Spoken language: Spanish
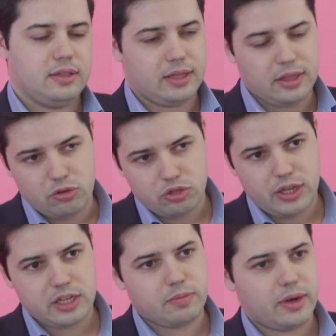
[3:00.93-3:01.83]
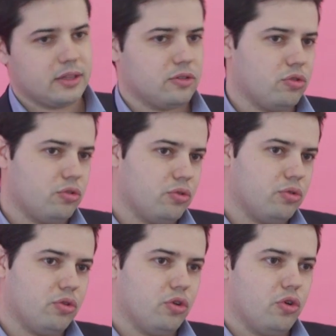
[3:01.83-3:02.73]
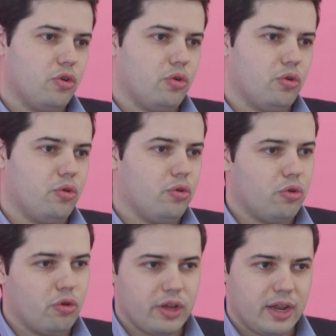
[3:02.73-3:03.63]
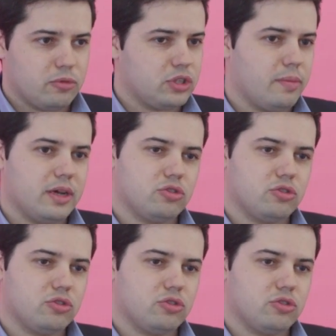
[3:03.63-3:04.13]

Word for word: Ya digo, sea smart o, o, lo queramos llamar